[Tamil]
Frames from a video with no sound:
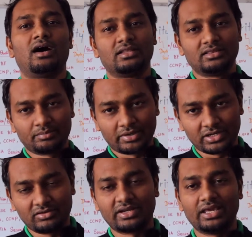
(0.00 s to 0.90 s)
அந்த
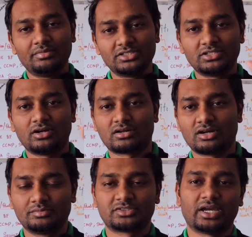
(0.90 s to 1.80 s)
பர்டிகுலர் ஏபிசி டாட்
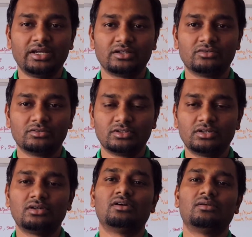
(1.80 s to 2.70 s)
காம் சைட்டுக்கு வந்து
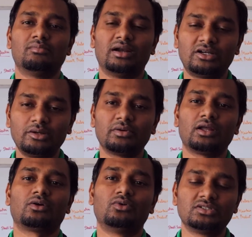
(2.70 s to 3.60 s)
மல்டிபிள்
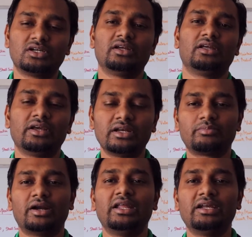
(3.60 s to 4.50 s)
அக்கௌண்ட்ஸ் க்ரியேட்
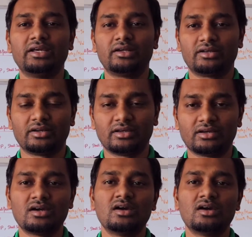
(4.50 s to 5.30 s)
பண்ணிக்கிட்டே இருக்கிறீங்க